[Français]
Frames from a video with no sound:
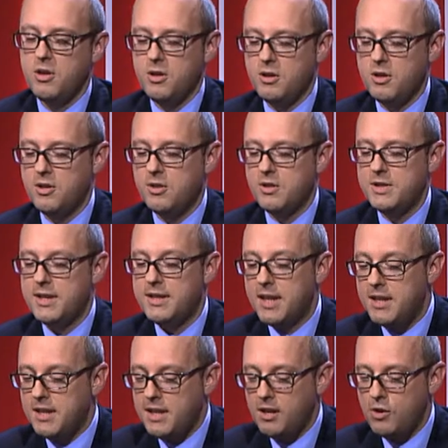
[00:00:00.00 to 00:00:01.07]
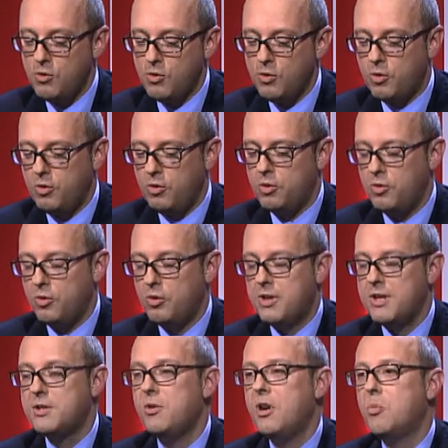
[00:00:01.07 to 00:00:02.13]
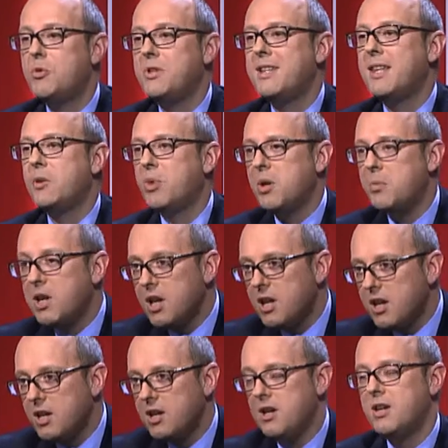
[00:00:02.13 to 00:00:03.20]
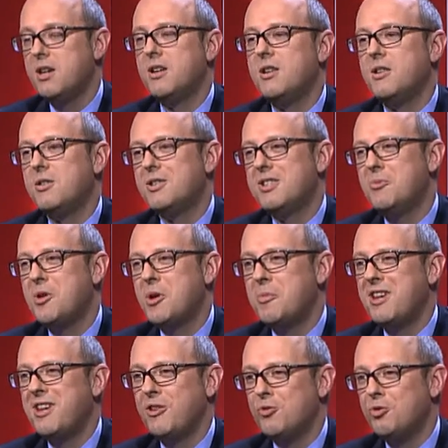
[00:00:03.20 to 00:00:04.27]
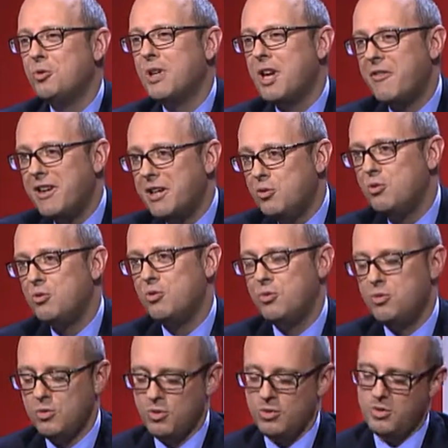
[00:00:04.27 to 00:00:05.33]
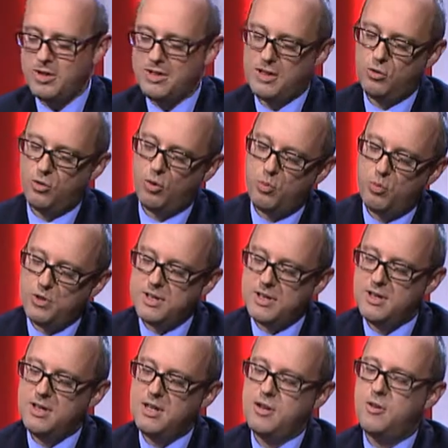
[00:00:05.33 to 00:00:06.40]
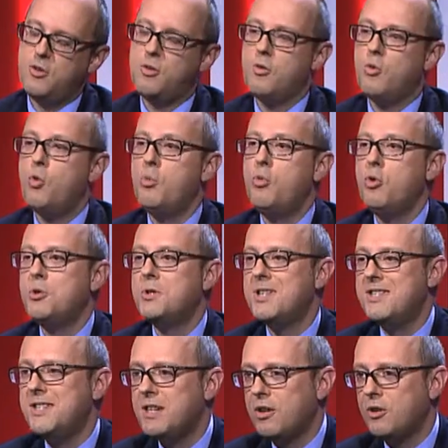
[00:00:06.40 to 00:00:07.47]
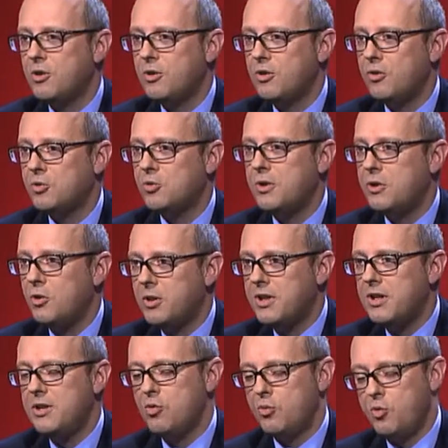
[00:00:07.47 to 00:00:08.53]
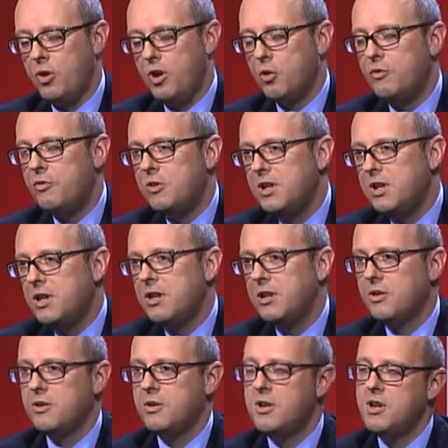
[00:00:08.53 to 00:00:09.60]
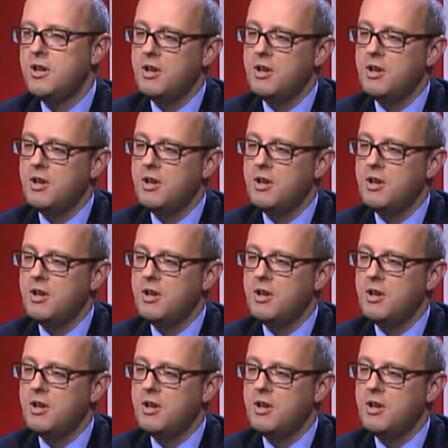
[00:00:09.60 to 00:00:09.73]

Euh, cette année, le, questionnaire peut être imprimé. ce qui permet de travailler dessus à tête reposée. on peut le saisir ensuite en ligne, on peut y revenir.